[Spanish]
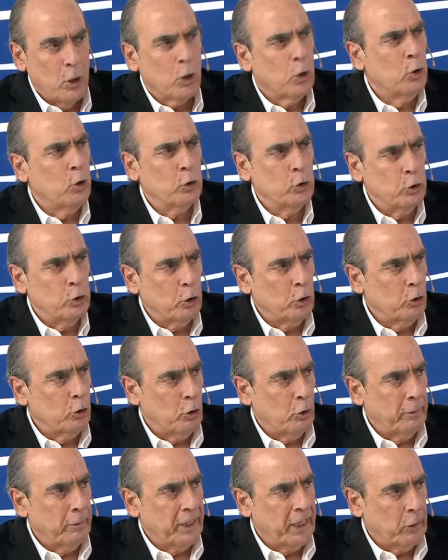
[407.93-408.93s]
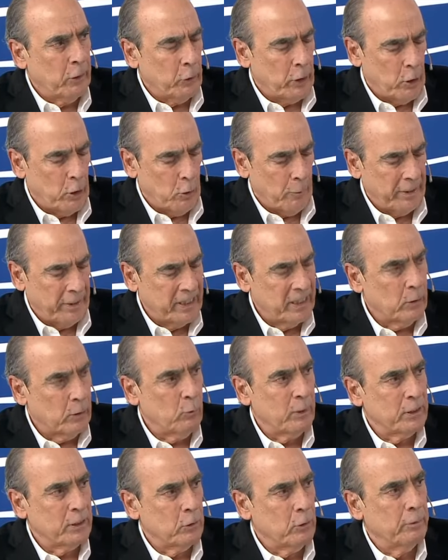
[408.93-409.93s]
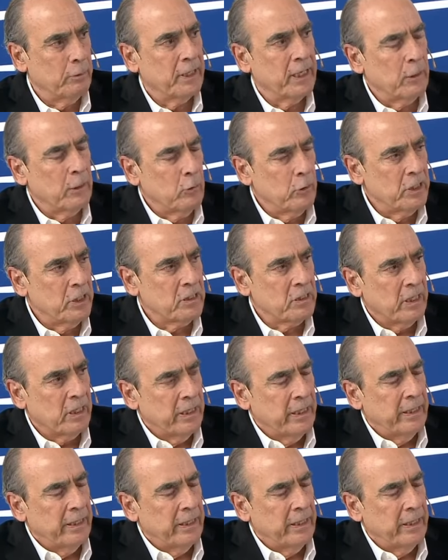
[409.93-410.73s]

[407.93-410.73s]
con todos los gobernadores, los 24 gobernadores